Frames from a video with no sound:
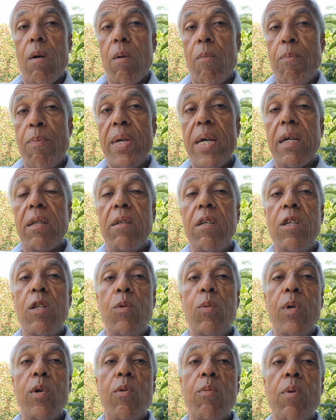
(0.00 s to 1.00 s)
bien
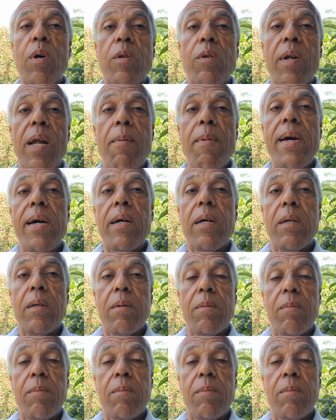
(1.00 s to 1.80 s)
situées au bord de la mer.